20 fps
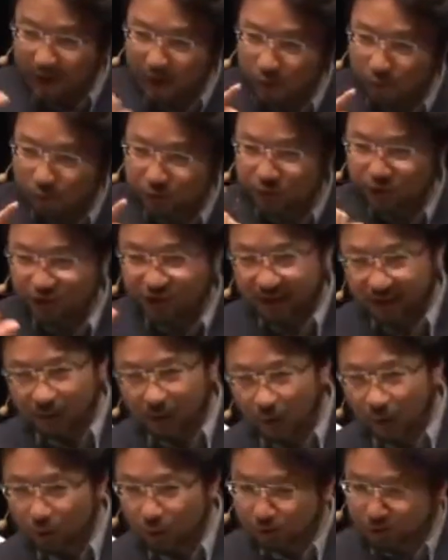六十年
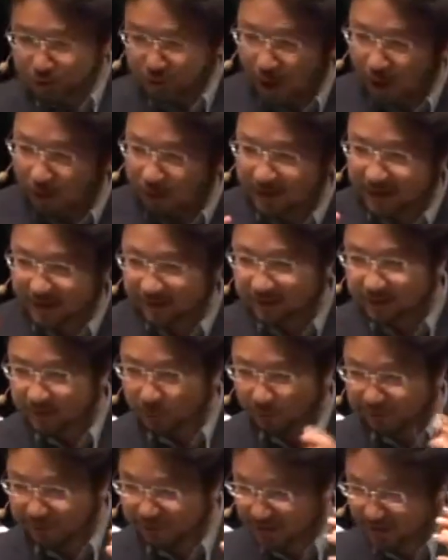到六十二年这
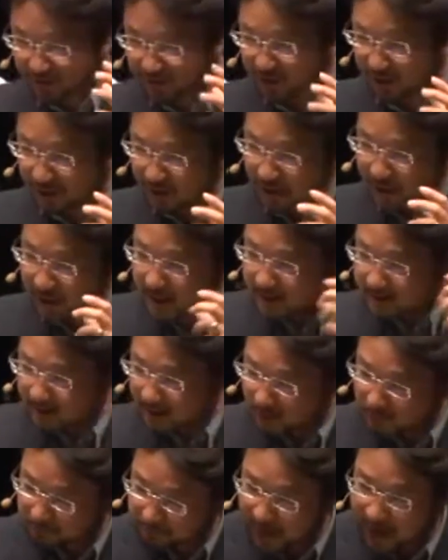段时间，在
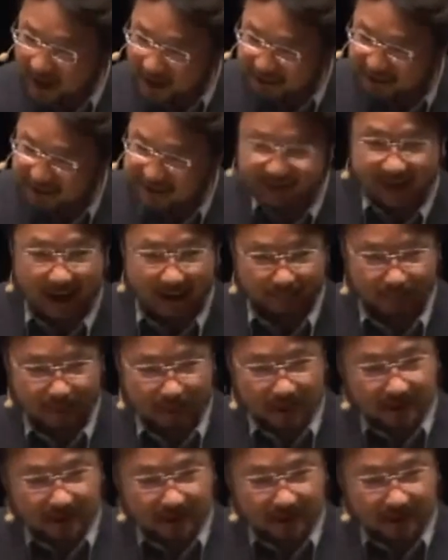巴勒斯坦，